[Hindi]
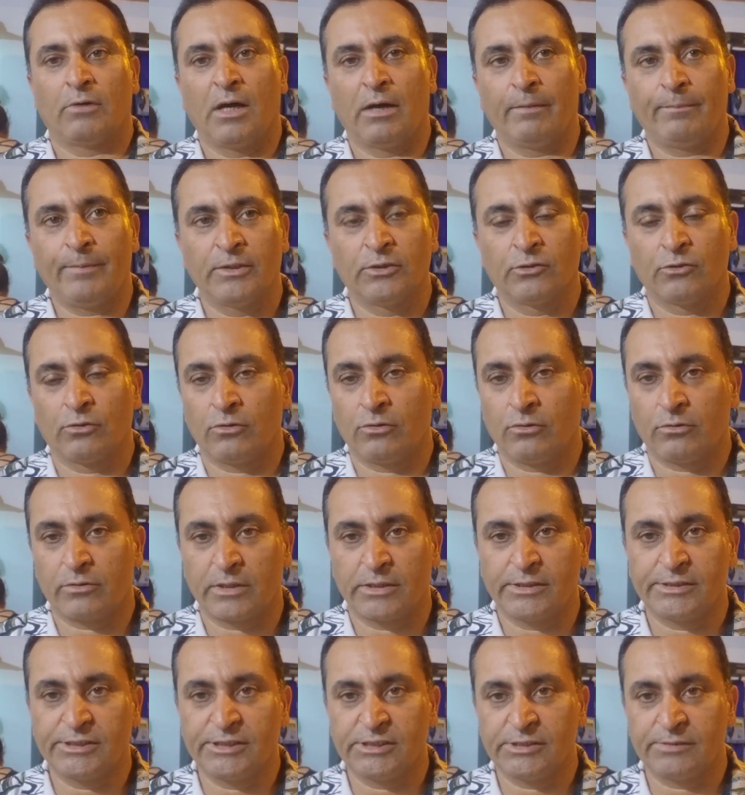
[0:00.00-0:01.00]
तो आप इन दोनों
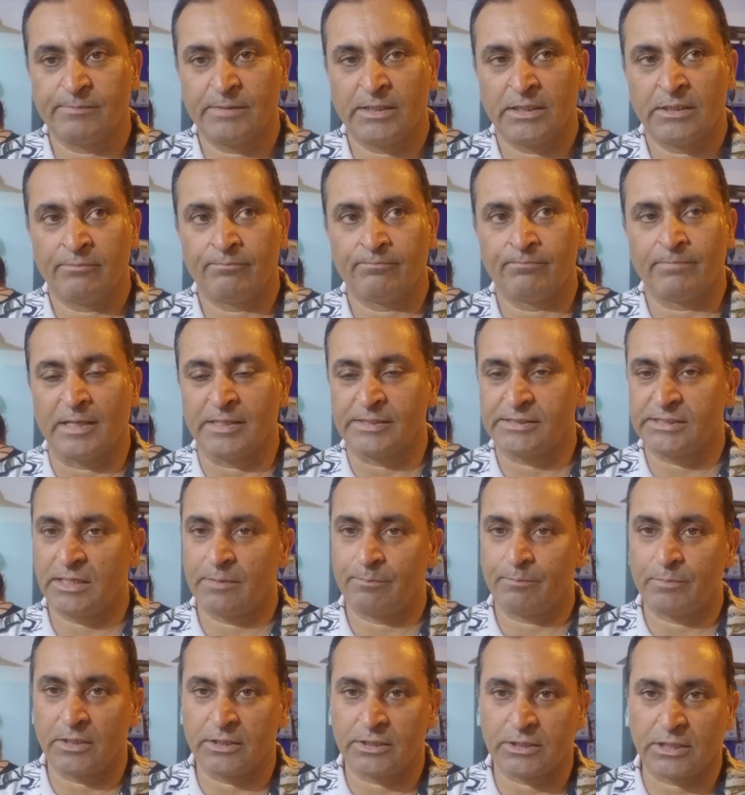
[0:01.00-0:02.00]
करेंसीज में
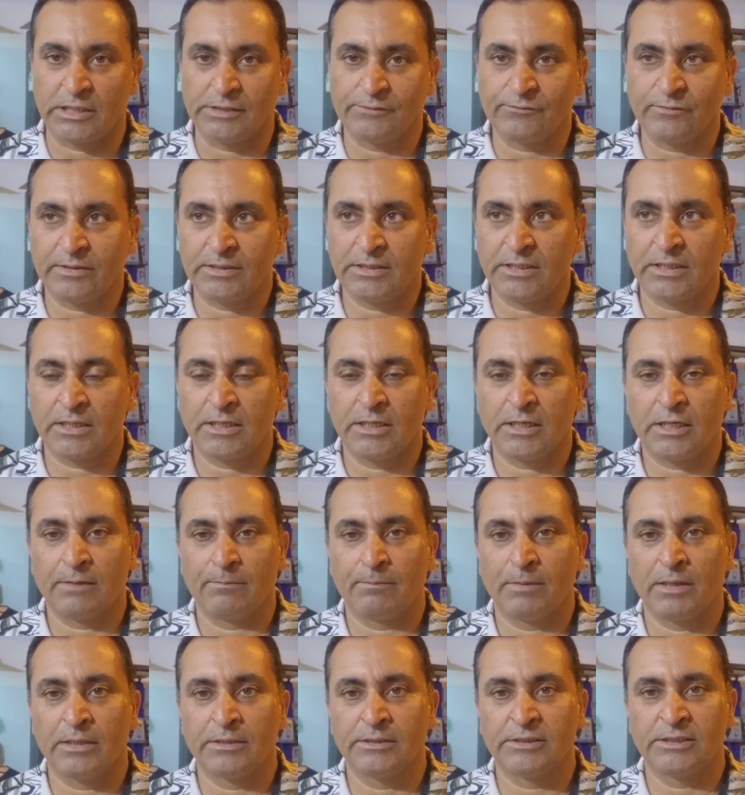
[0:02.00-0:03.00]
पैसा अपना ट्रांसफ़र करने
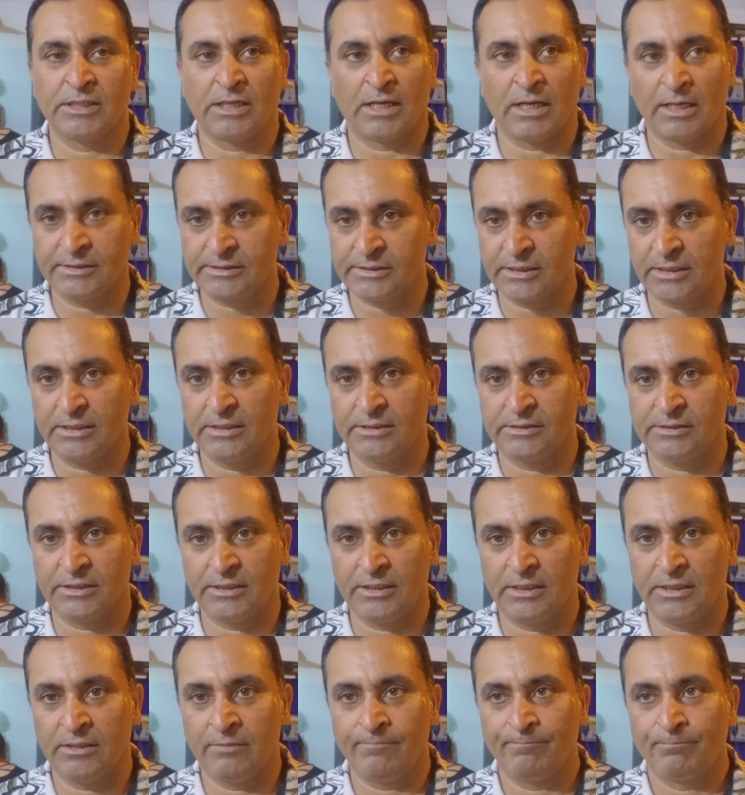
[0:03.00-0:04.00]
के बाद यहाँ से
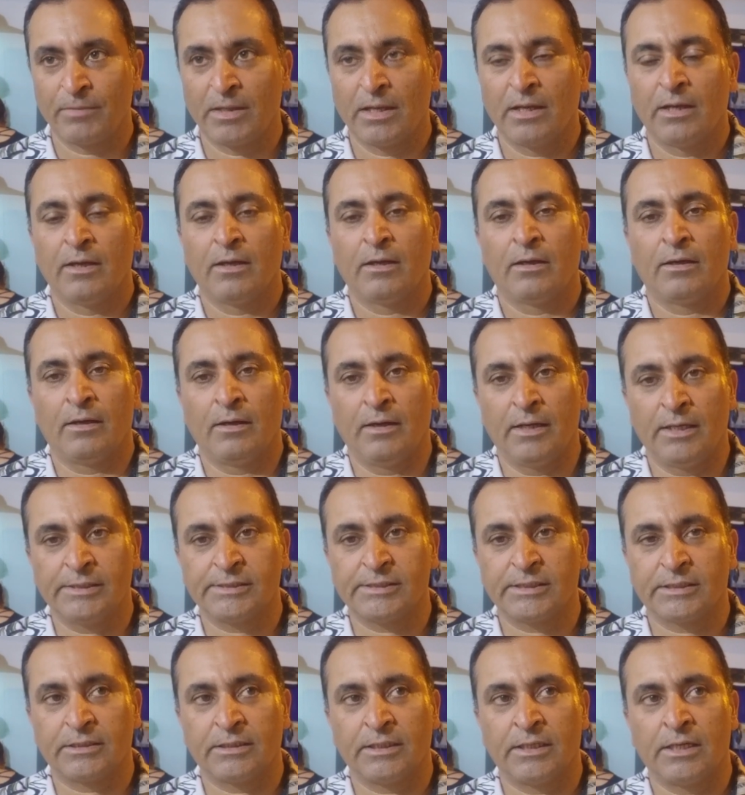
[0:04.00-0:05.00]
ईज़िली
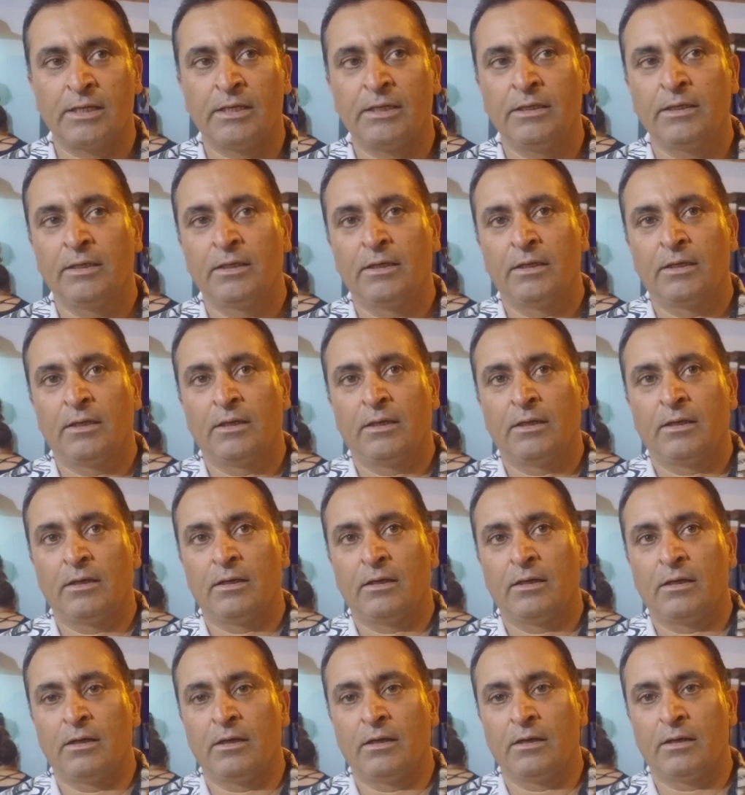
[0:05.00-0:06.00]
ले सकते
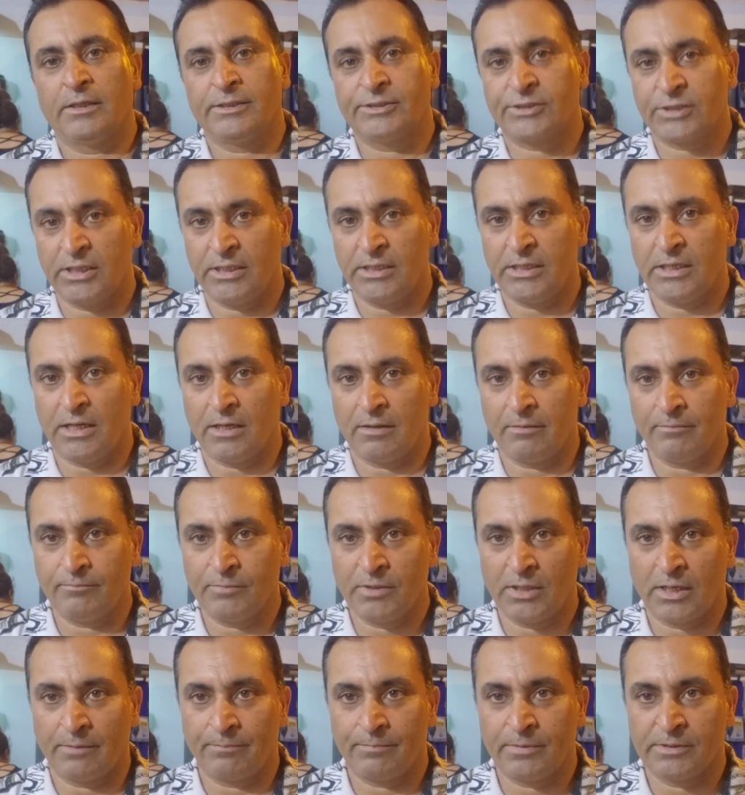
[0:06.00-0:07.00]
हैं इसके लिए
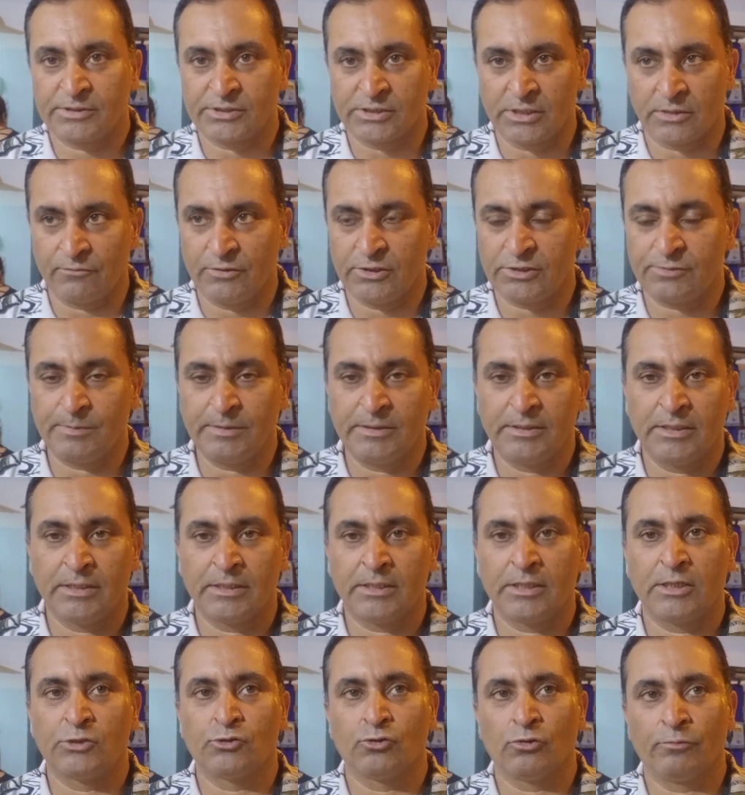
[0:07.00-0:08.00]
हम यहाँ पे सर्विस भी
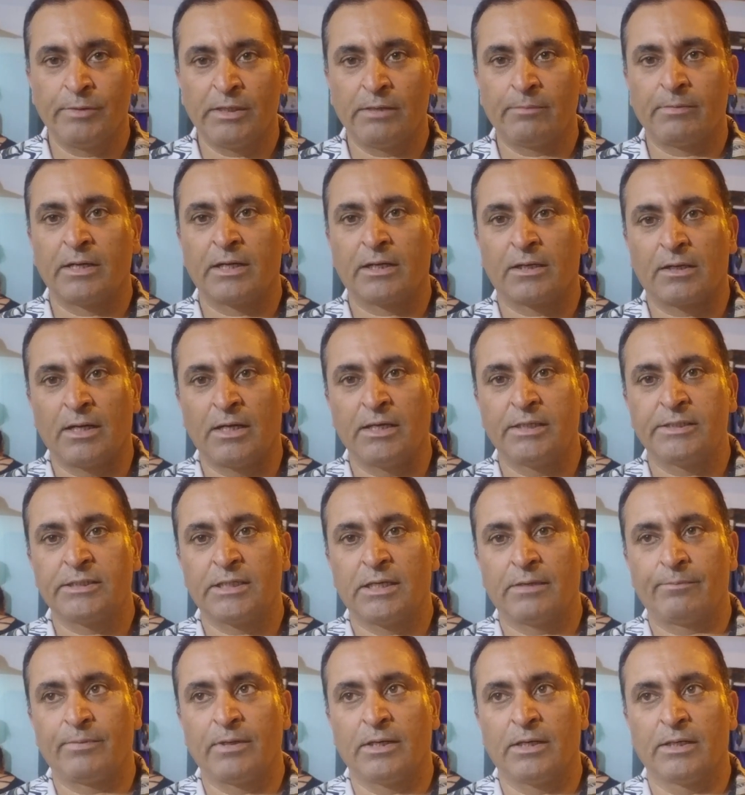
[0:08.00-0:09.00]
दे रहे हैं जो भी हमारे
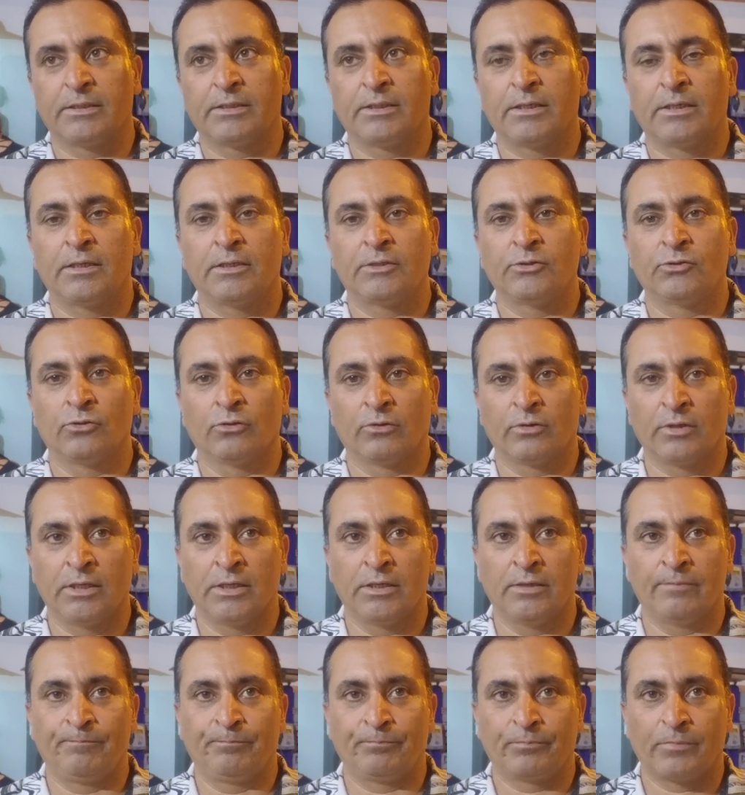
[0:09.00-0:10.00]
क्लाइंट यहाँ पे आते हैं जो
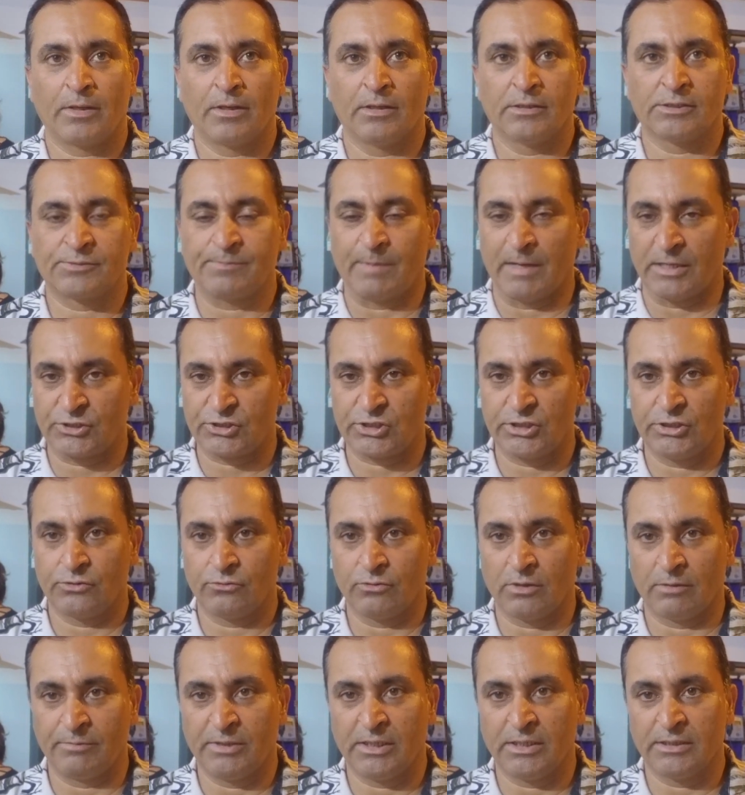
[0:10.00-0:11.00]
कि
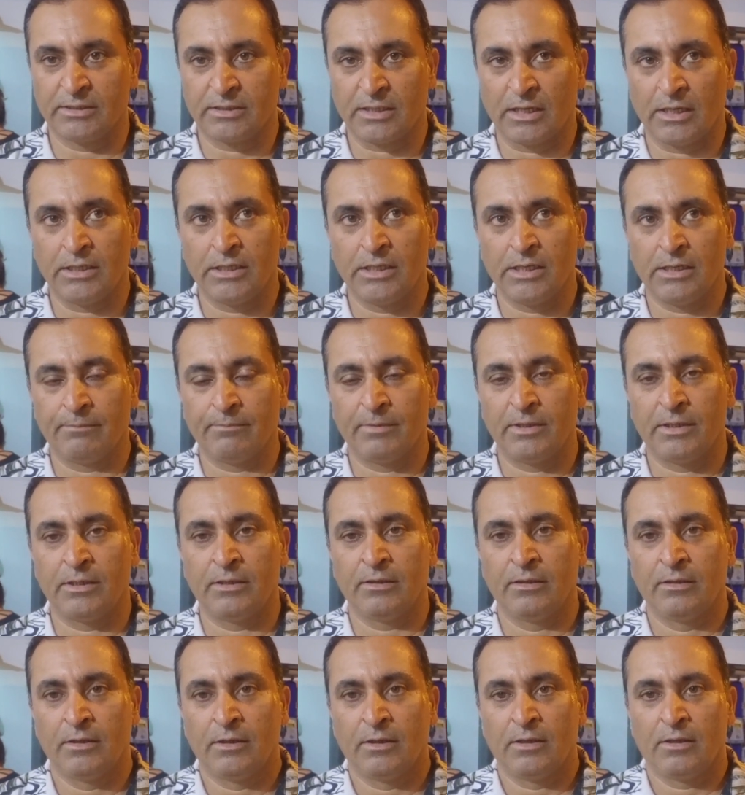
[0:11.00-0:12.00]
स्पेशली जो अभी अंतालिया
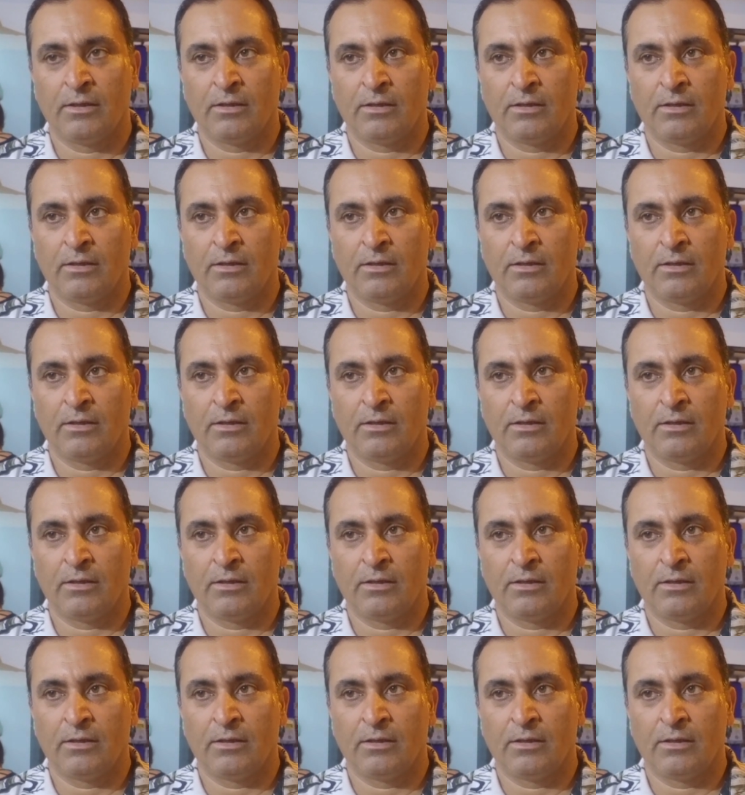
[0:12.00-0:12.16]
में